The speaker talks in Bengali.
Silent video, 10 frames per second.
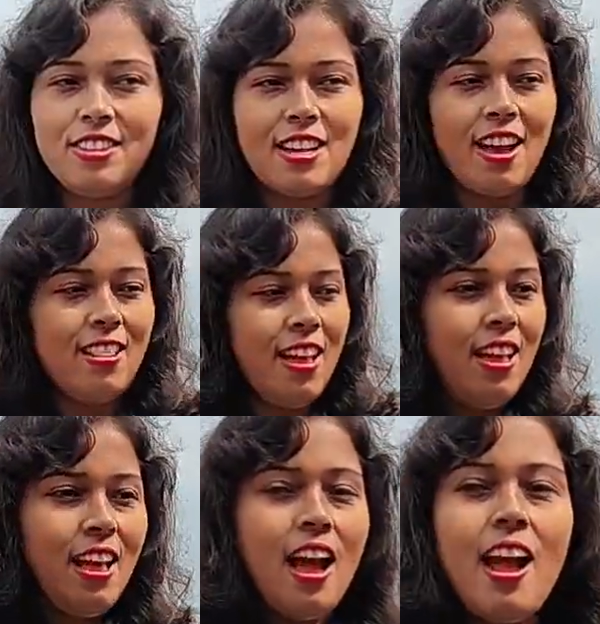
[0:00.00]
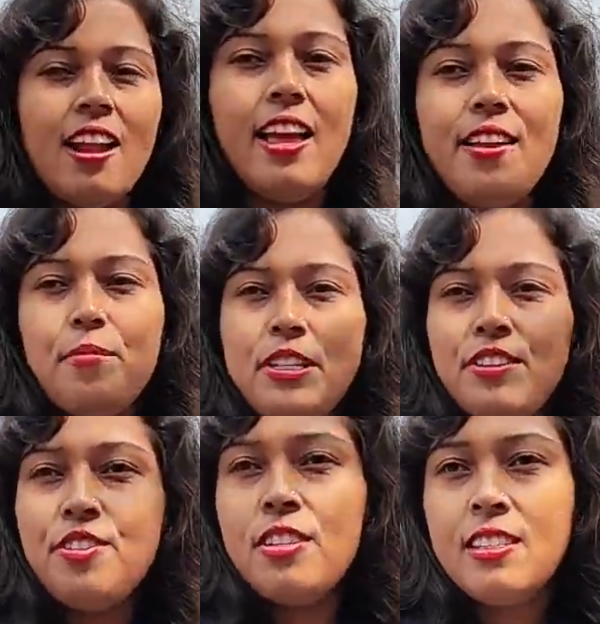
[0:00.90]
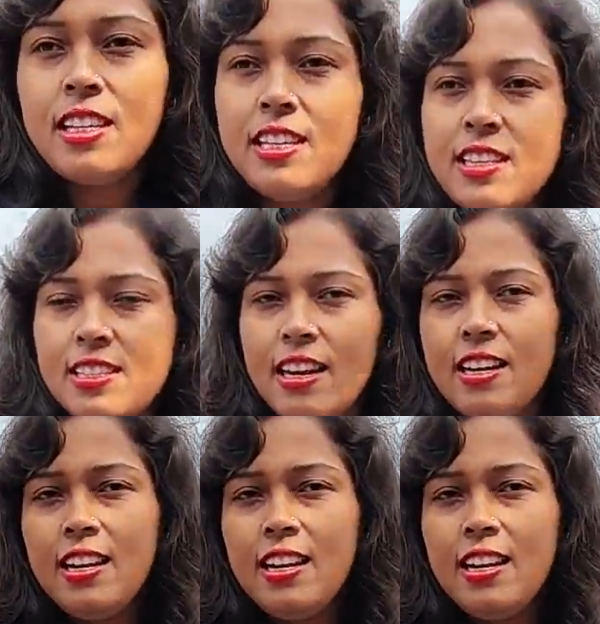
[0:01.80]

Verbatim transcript: ছাদ আর এই পাশে রয়েছে কিচেন